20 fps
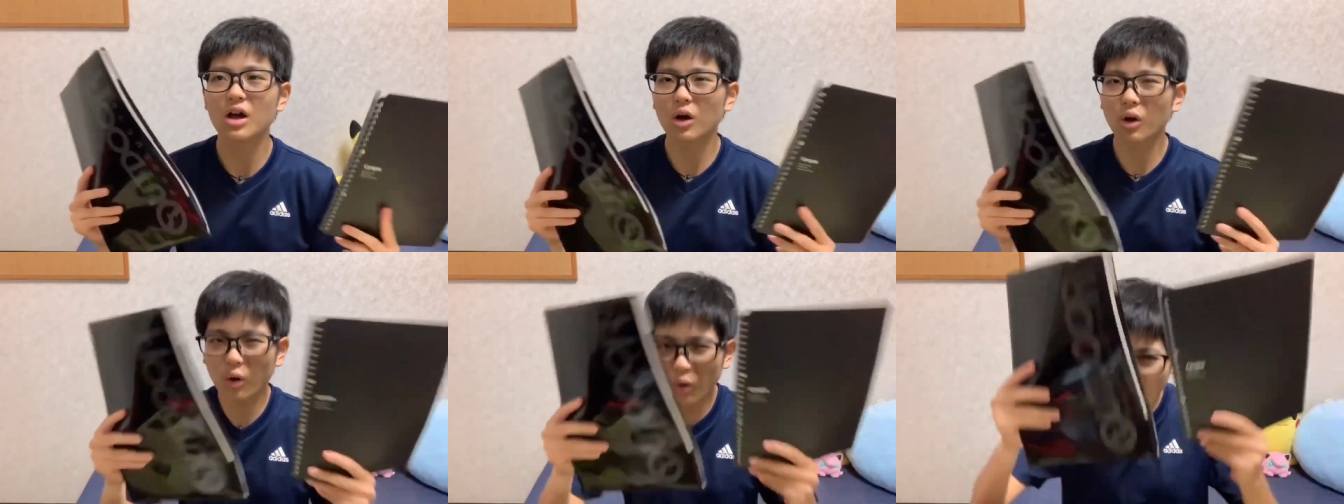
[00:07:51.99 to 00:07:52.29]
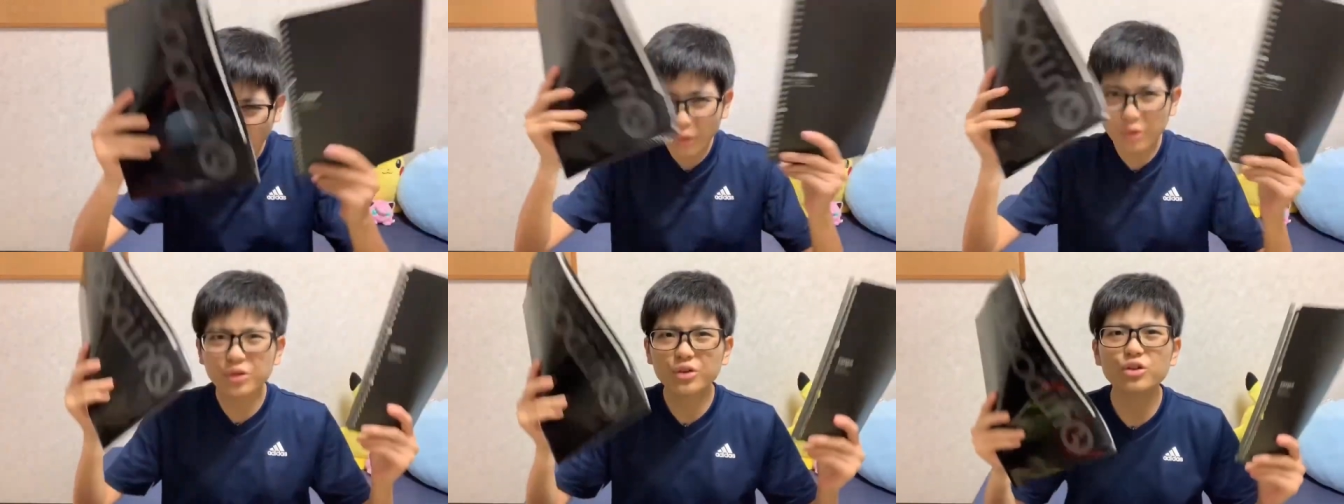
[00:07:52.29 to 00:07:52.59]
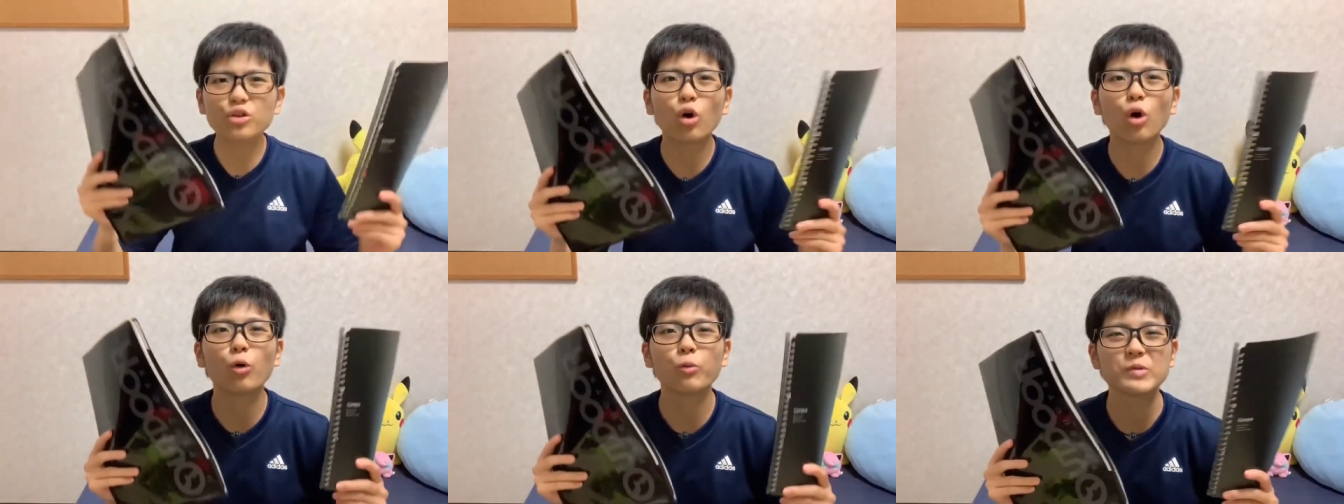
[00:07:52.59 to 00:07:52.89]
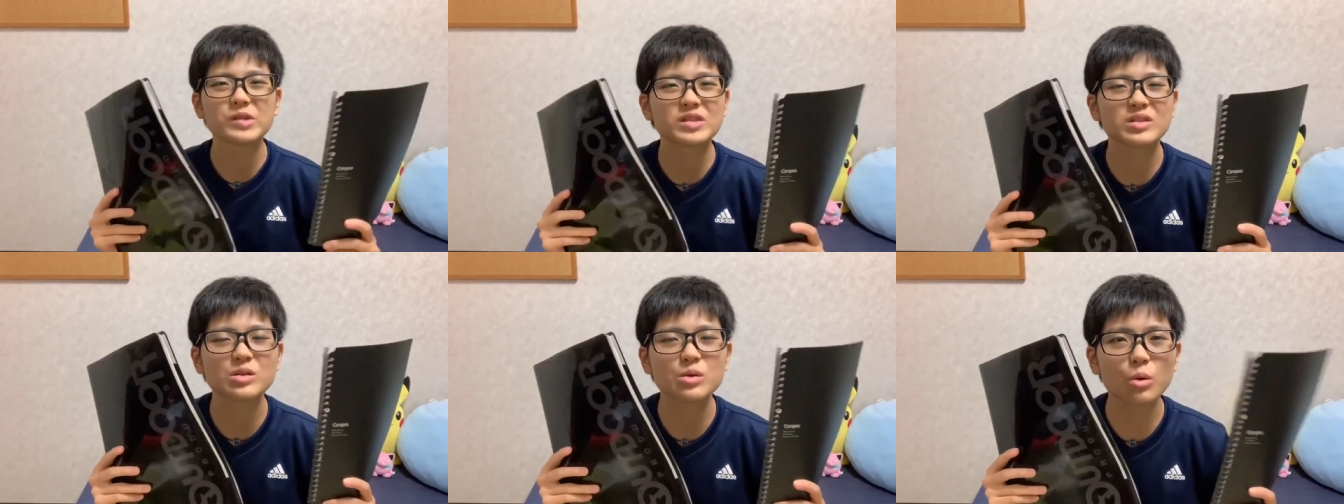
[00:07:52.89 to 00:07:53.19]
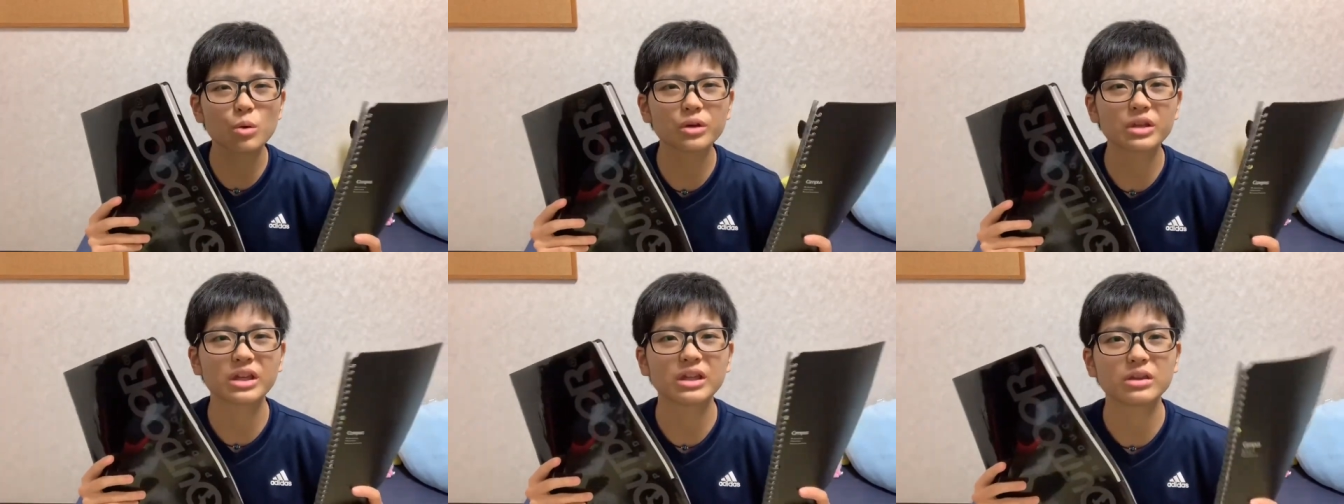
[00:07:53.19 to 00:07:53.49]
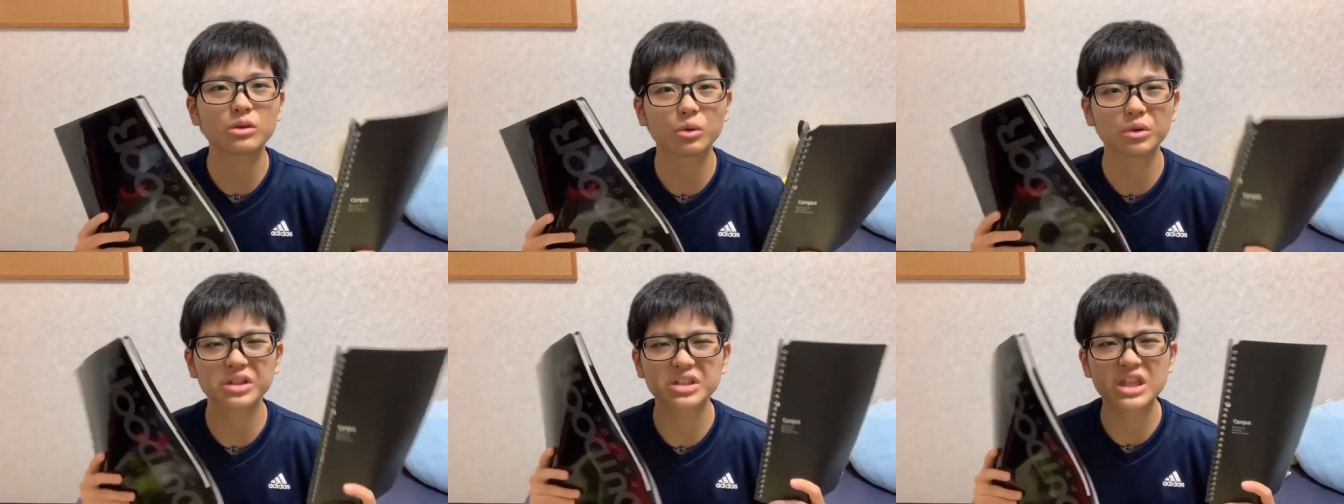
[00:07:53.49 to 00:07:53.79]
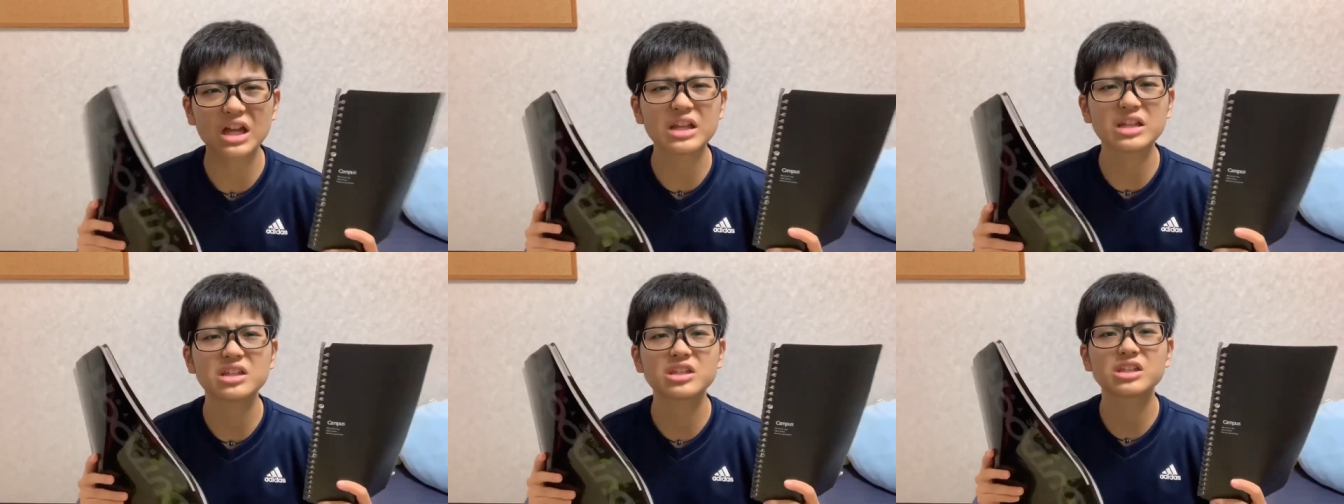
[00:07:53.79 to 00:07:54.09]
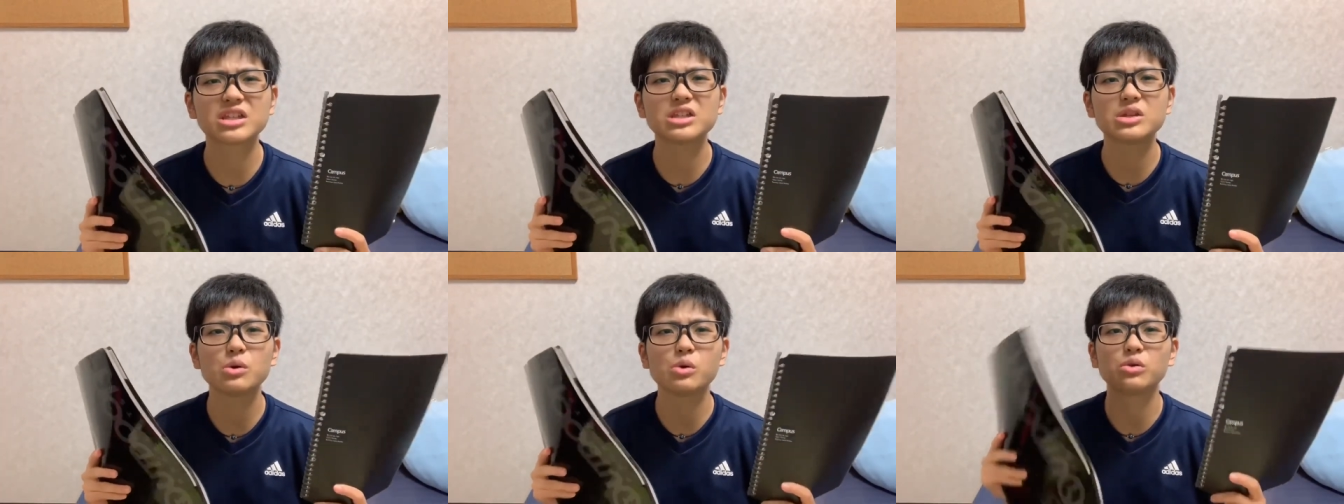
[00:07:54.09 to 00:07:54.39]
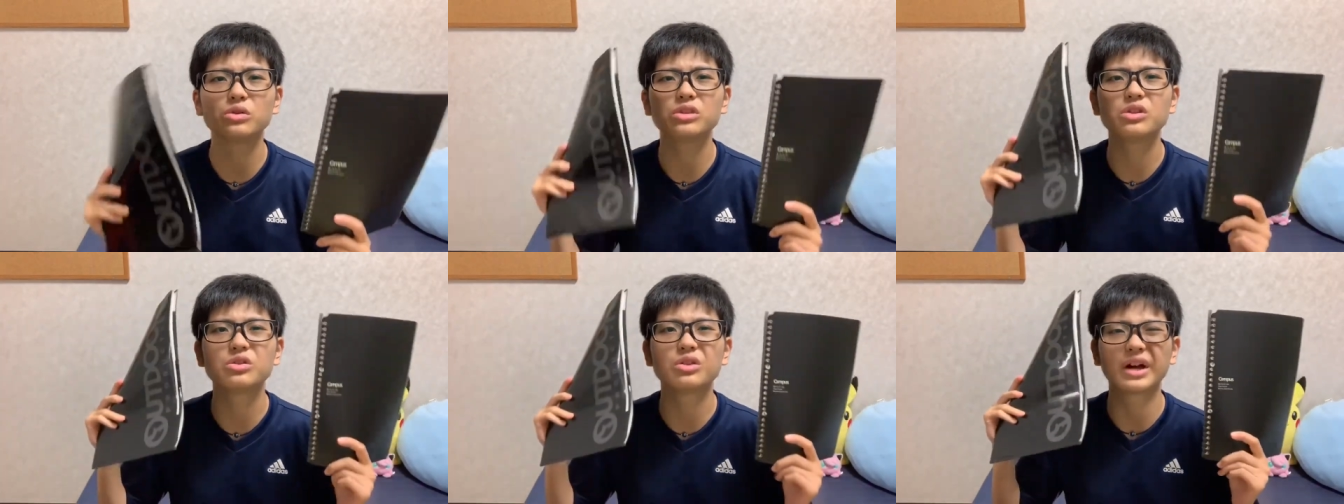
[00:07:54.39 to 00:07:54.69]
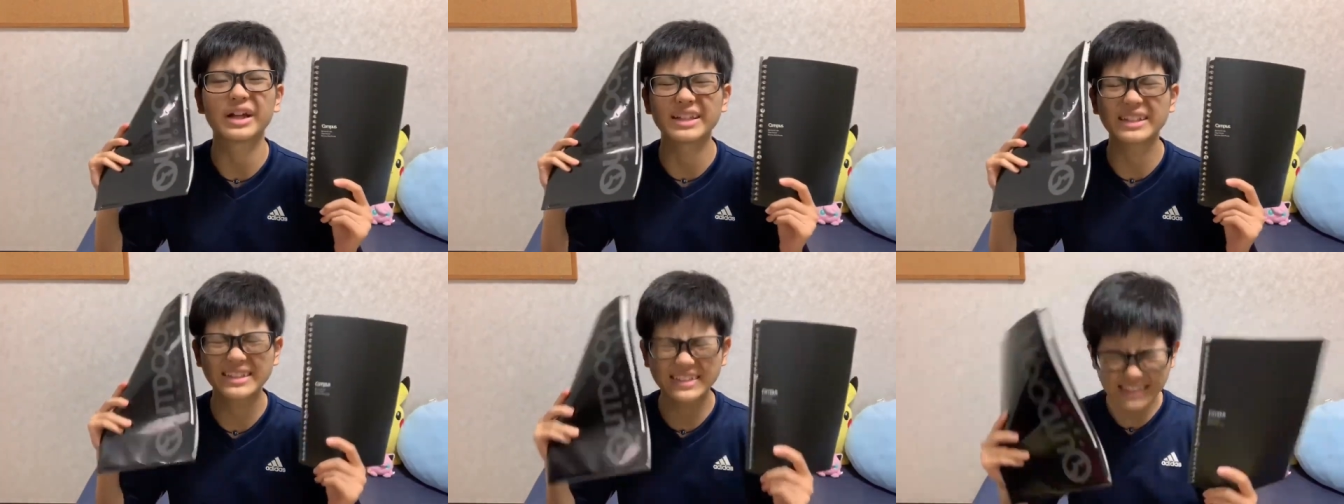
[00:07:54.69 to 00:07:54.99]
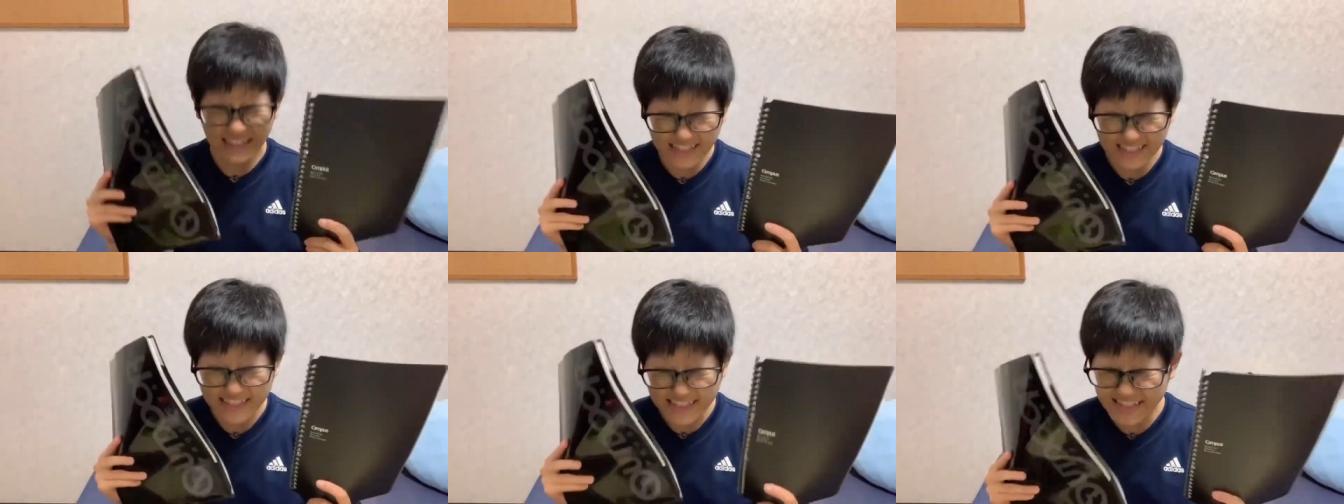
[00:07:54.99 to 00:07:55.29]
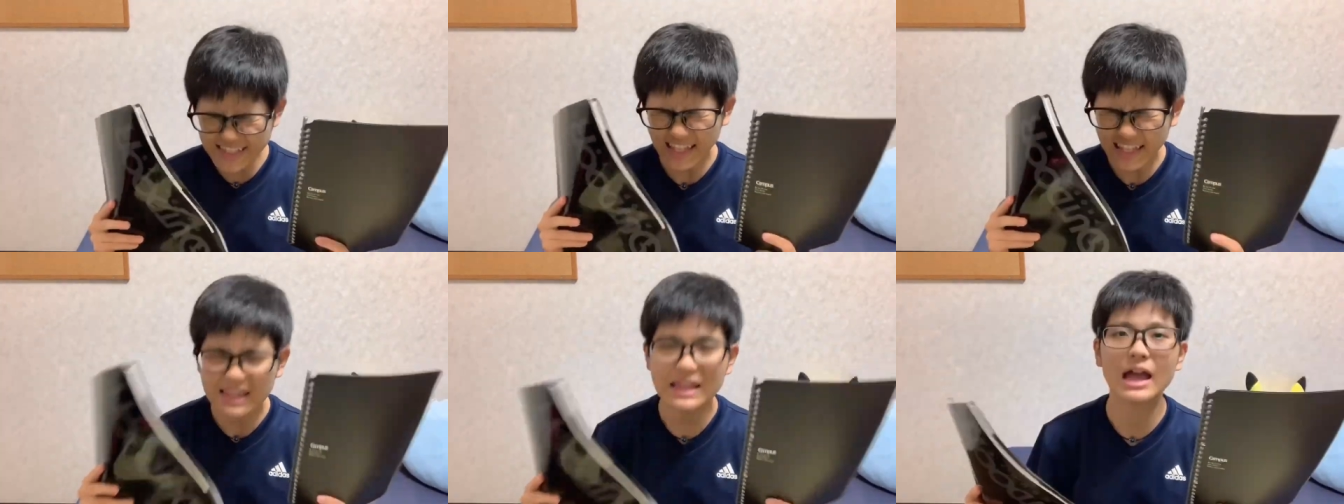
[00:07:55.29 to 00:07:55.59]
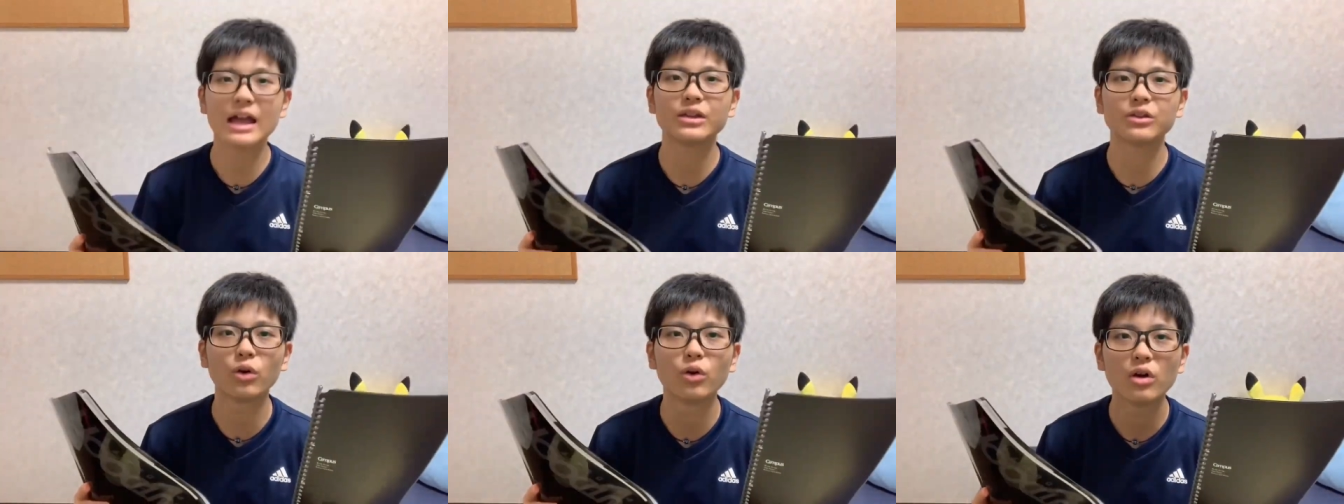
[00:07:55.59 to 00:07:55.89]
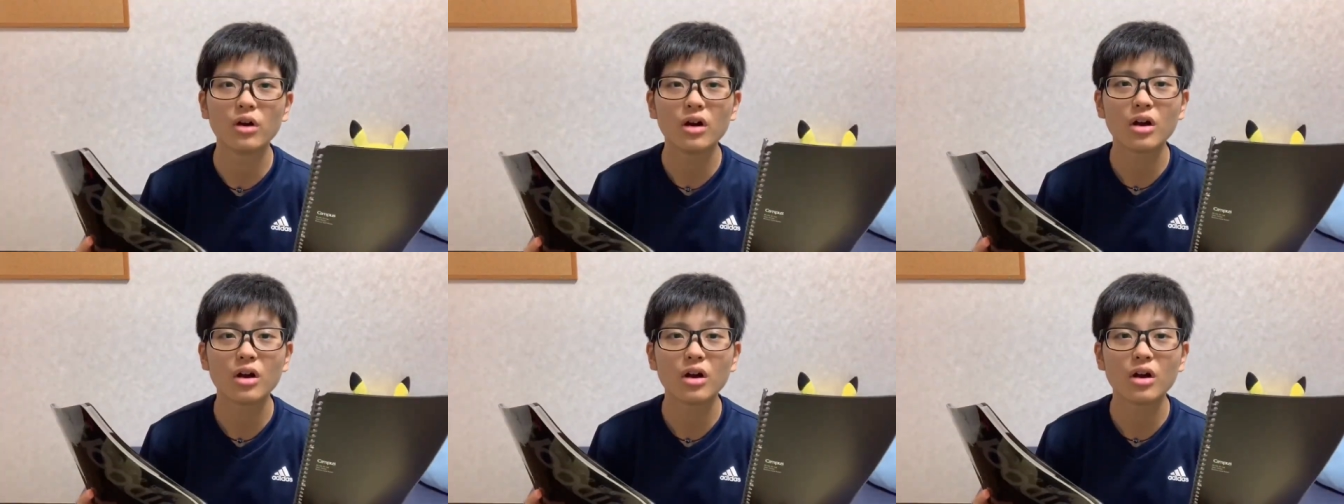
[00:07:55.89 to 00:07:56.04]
こういうオフィス用品の左利き用っていうのが全然ないの。